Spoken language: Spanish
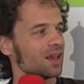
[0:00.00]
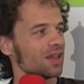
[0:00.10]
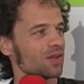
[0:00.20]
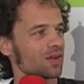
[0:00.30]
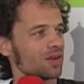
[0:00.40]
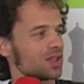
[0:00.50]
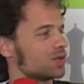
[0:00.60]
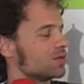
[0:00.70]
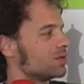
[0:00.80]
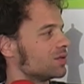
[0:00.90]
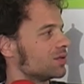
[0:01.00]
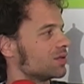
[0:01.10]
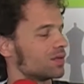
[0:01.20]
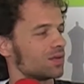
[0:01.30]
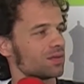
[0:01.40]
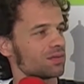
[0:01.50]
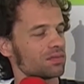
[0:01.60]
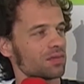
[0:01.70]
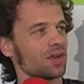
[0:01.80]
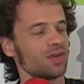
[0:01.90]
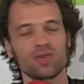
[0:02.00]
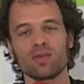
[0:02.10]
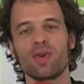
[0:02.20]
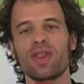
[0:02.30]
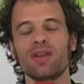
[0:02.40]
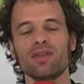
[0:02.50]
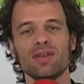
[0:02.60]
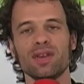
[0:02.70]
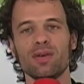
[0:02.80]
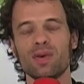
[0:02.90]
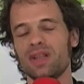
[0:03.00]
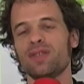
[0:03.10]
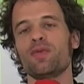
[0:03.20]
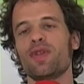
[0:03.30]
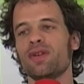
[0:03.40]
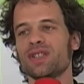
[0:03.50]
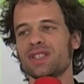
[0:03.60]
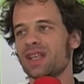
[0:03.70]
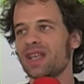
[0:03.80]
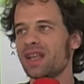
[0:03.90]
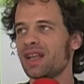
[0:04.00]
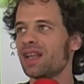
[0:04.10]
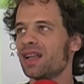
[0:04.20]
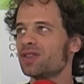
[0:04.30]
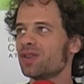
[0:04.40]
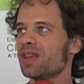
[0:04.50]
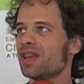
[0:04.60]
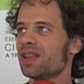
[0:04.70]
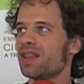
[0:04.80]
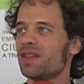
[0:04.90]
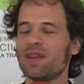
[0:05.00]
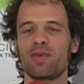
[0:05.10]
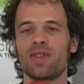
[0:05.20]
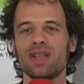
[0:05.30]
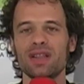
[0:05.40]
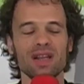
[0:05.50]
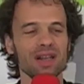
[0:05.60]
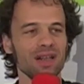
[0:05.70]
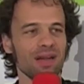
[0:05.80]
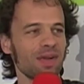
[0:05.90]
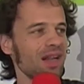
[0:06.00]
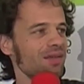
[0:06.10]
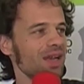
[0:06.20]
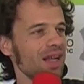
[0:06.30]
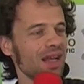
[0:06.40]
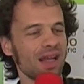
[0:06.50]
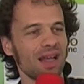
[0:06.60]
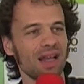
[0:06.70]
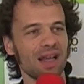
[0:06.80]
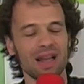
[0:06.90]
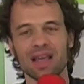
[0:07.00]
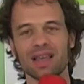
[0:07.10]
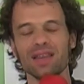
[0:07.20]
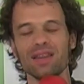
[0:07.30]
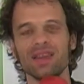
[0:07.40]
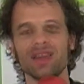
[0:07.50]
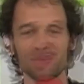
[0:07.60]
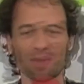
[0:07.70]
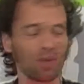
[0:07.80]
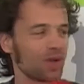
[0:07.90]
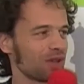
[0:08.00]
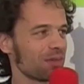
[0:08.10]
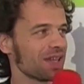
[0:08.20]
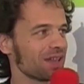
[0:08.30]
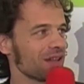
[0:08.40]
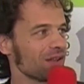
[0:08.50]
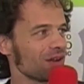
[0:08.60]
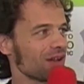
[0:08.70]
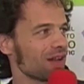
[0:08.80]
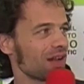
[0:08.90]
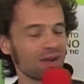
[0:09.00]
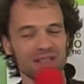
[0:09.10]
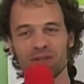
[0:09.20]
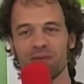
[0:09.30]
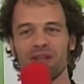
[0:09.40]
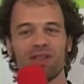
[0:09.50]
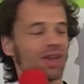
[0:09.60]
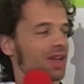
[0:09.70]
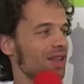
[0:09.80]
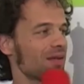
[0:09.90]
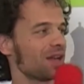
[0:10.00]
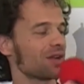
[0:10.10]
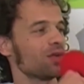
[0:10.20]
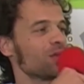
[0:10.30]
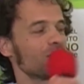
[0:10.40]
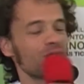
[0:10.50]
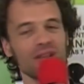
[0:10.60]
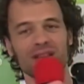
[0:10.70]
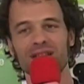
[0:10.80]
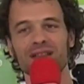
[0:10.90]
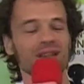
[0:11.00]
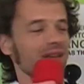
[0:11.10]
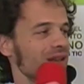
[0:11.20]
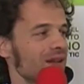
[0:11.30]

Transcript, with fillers: y yo creo que es un, bueno, es un modelo, igual es un modelo a seguir en el hecho de, poder darle la palabra a, la gente. Bueno, también he tenido la, ocasión viniendo aquí de hablar con un montón de gente